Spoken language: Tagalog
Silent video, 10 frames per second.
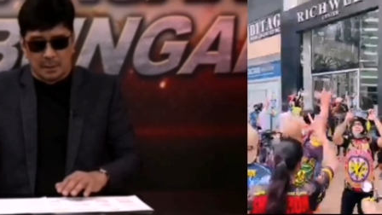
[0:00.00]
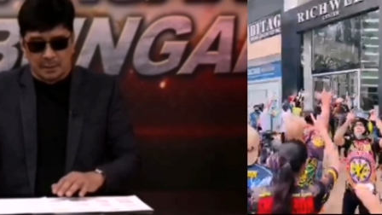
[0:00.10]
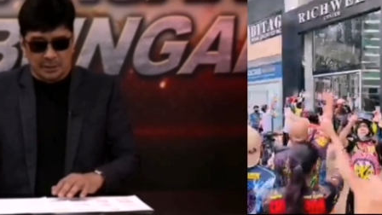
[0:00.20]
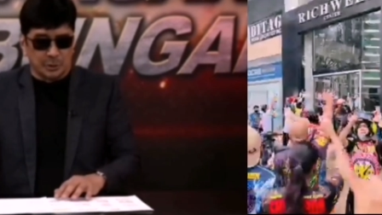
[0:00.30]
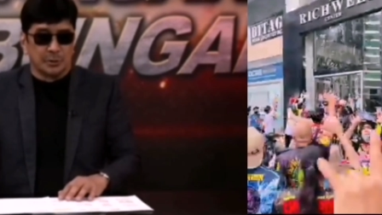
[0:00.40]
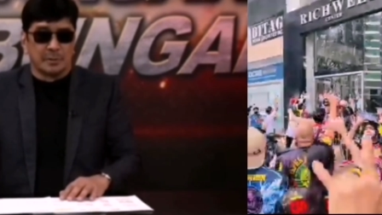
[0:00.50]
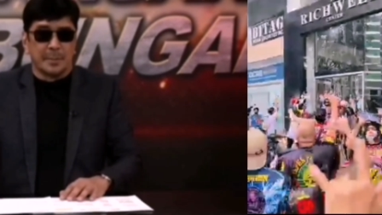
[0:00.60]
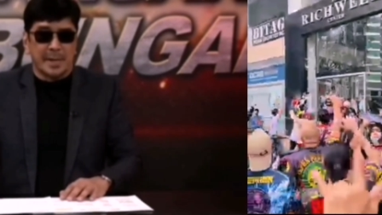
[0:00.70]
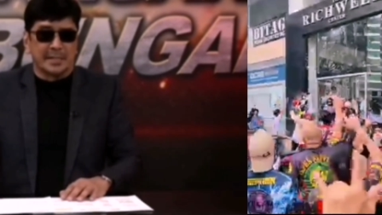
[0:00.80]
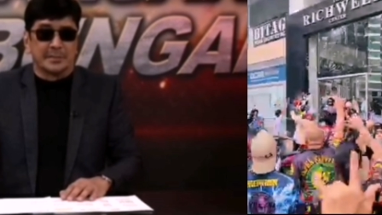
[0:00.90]
The truth of
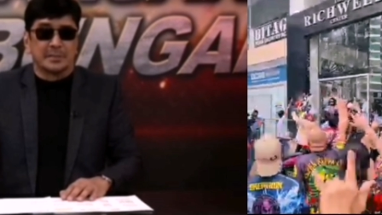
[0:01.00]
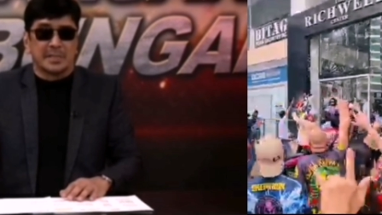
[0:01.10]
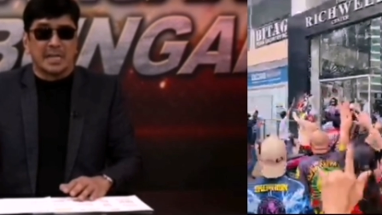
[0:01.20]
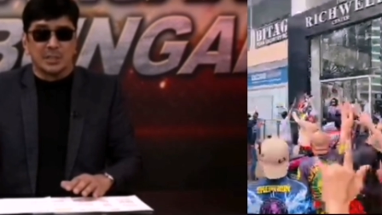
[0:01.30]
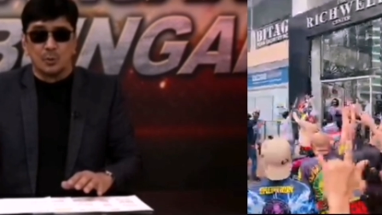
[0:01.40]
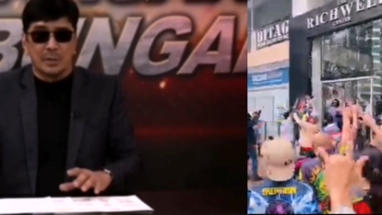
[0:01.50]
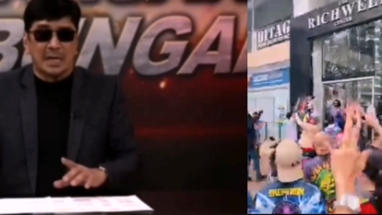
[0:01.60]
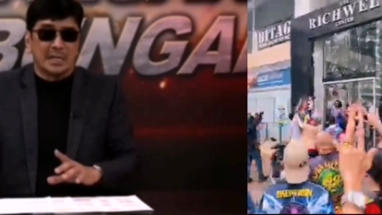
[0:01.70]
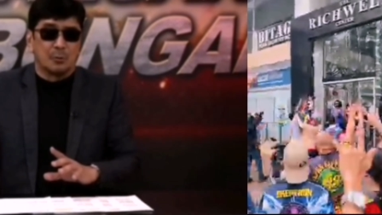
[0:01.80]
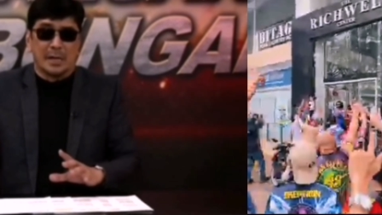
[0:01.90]
the matter, tayo hong
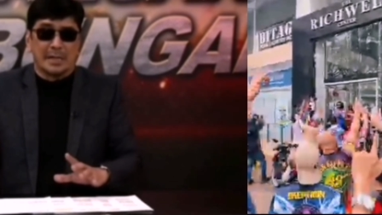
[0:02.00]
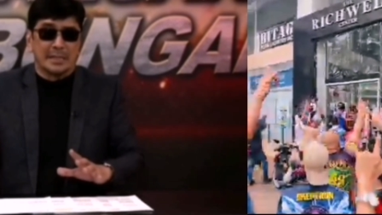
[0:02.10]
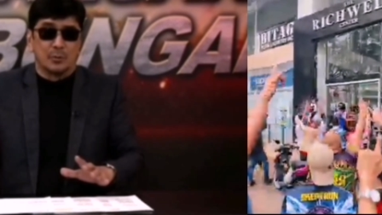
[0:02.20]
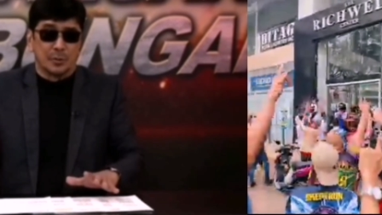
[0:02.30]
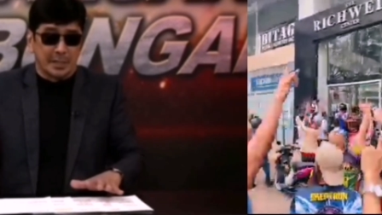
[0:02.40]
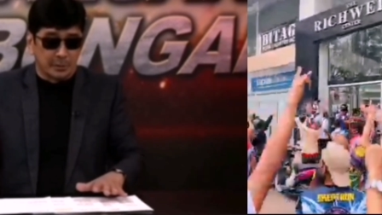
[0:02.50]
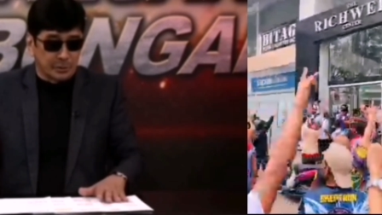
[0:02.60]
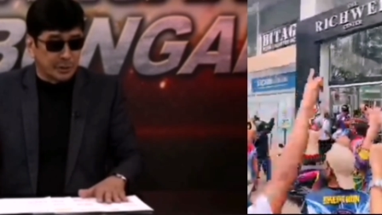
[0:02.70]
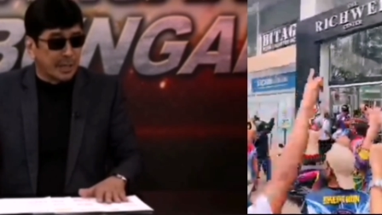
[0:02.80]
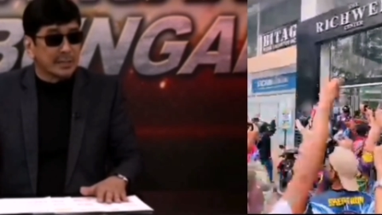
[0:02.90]
nanawagan ho rito
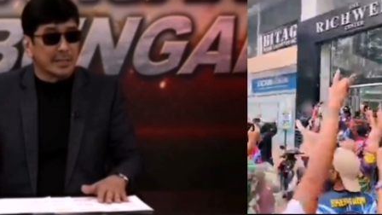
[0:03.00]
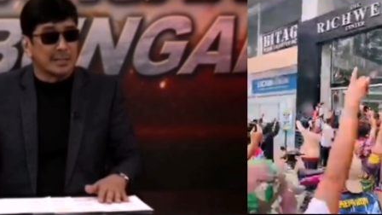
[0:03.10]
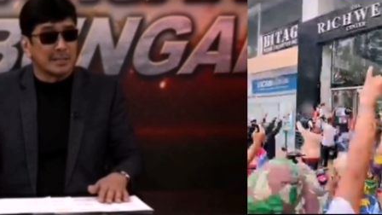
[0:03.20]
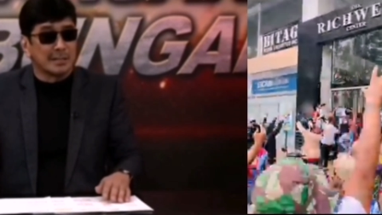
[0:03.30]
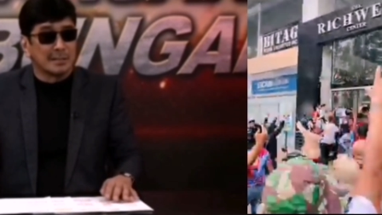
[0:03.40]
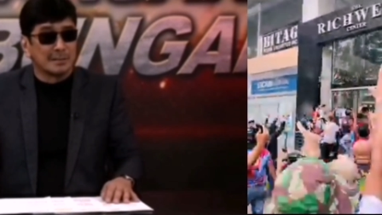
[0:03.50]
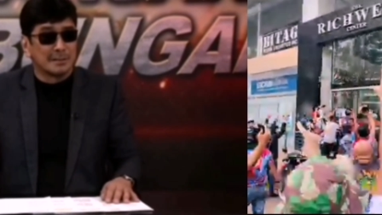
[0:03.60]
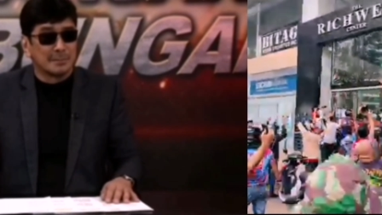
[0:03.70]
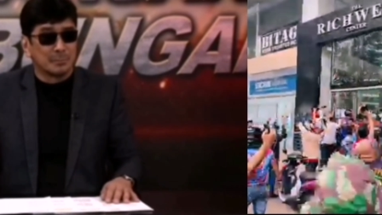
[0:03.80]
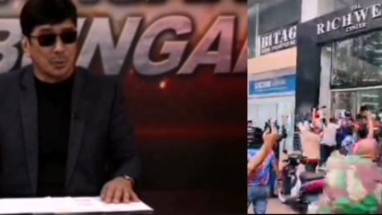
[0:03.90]
sa ating uh,
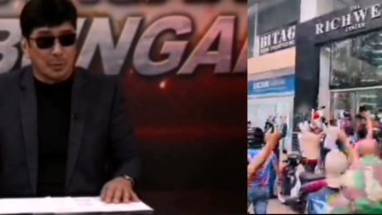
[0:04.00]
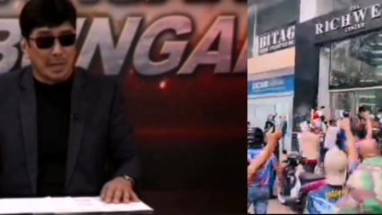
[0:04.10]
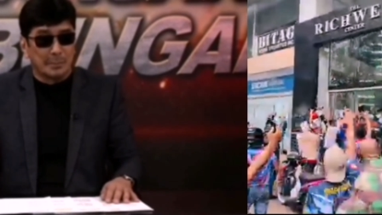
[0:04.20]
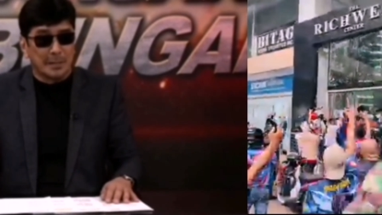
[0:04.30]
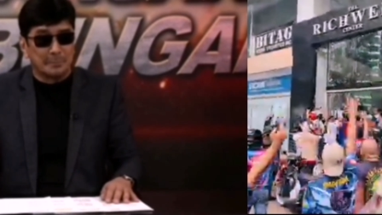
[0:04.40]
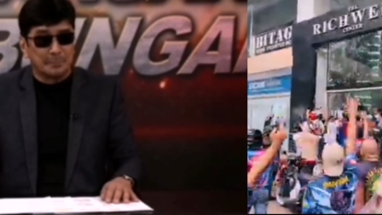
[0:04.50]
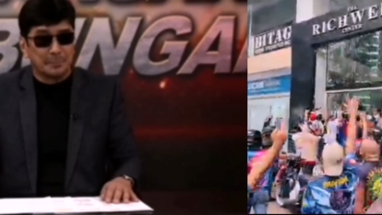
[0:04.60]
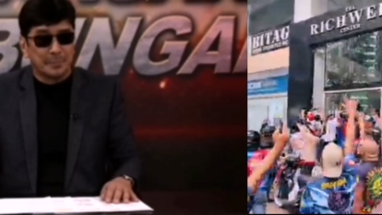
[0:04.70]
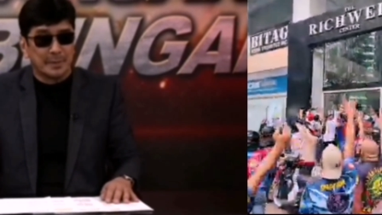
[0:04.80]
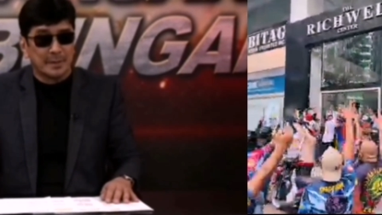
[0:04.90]
programa.
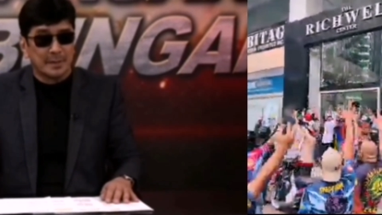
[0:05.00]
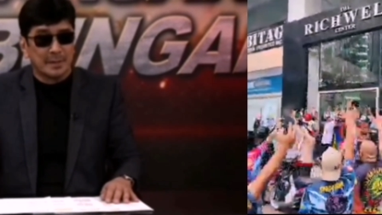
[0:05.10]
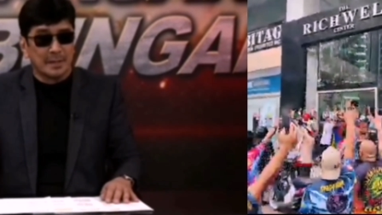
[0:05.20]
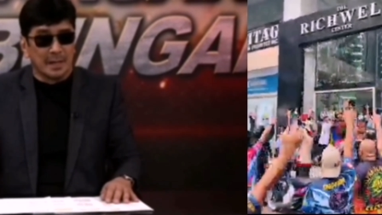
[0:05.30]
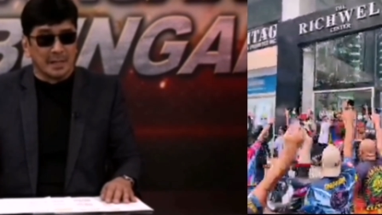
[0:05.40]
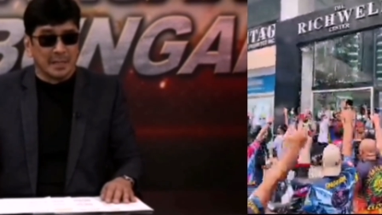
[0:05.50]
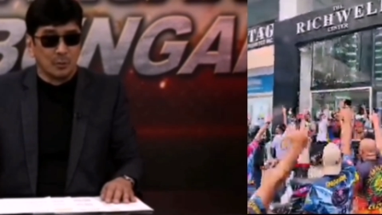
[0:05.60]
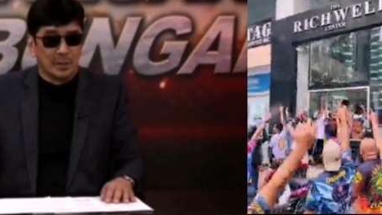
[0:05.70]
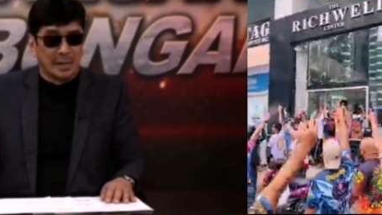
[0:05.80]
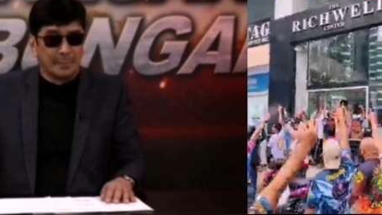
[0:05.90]
Hindi
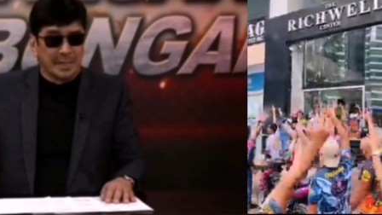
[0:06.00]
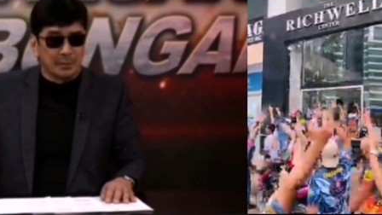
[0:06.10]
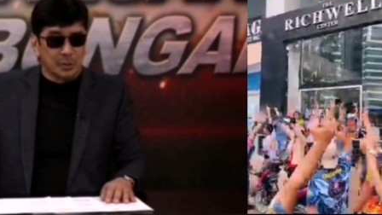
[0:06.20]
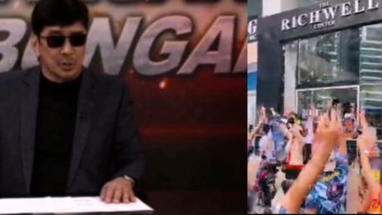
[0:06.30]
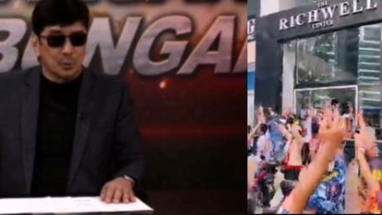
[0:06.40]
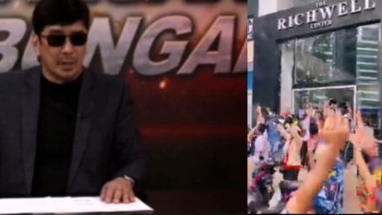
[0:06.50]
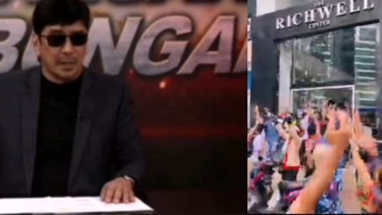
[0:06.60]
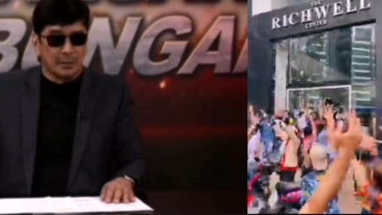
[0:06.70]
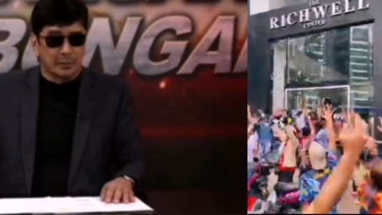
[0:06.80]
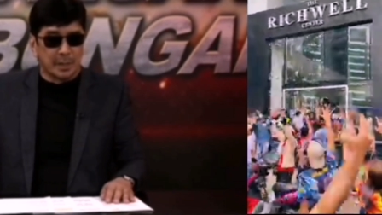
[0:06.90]
ho namin
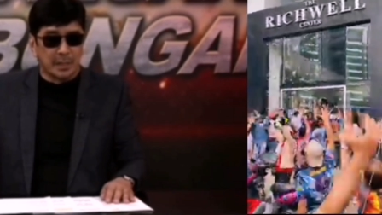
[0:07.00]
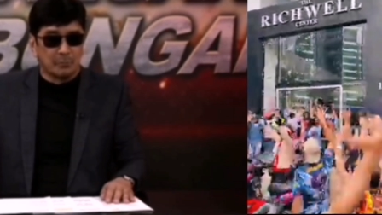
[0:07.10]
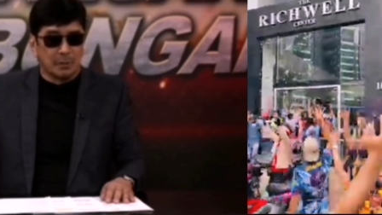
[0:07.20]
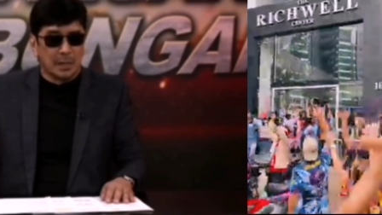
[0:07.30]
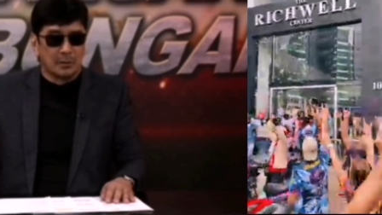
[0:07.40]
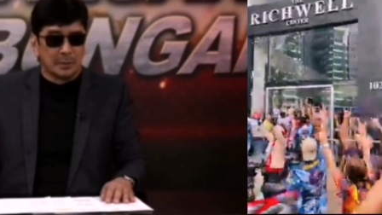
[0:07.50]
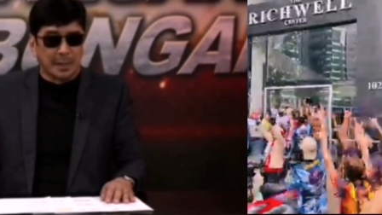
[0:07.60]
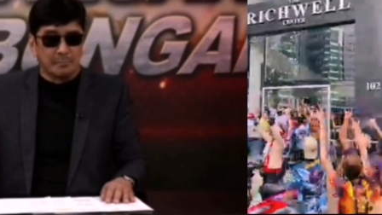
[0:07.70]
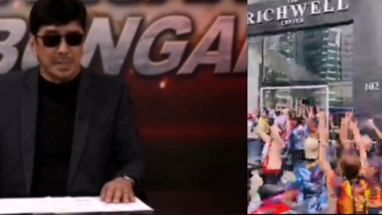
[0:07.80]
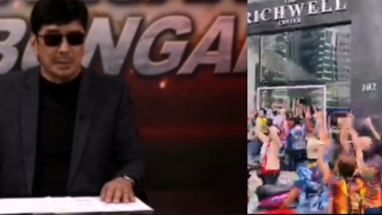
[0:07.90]
nagustuhan yung ginawa ho
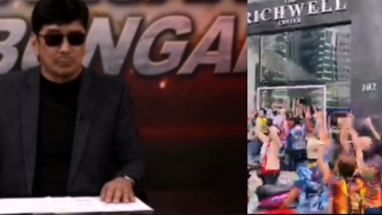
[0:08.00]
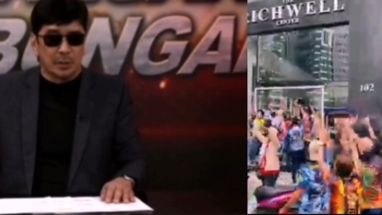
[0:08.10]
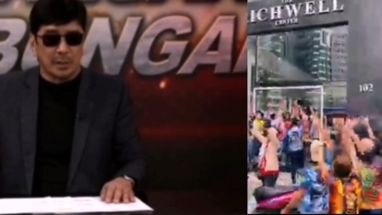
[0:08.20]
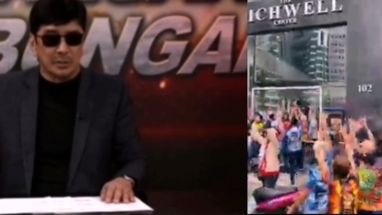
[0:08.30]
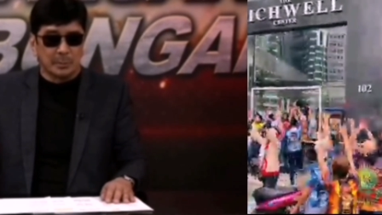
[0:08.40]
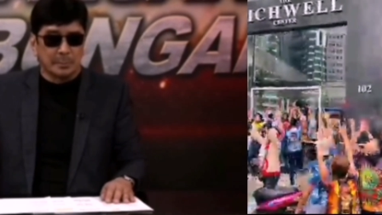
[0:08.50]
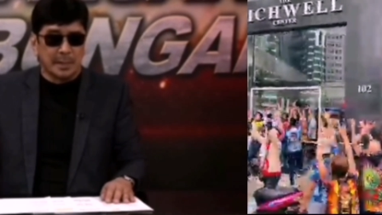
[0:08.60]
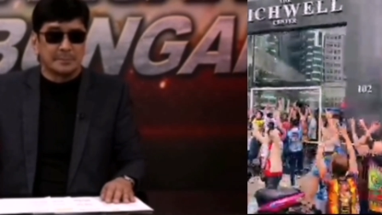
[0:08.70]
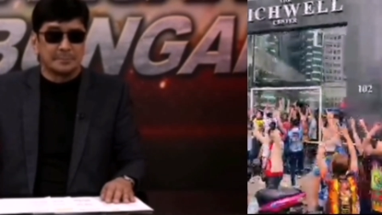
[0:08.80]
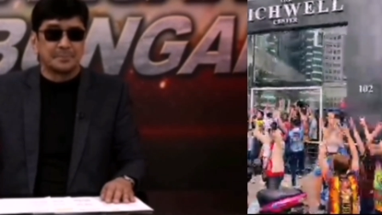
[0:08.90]
ng mga miyembro nila sa
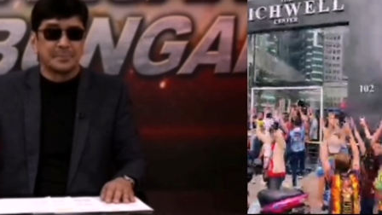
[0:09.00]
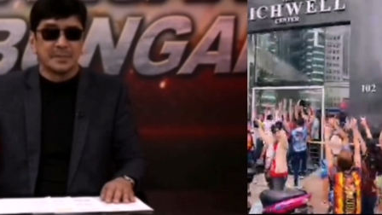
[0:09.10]
baba.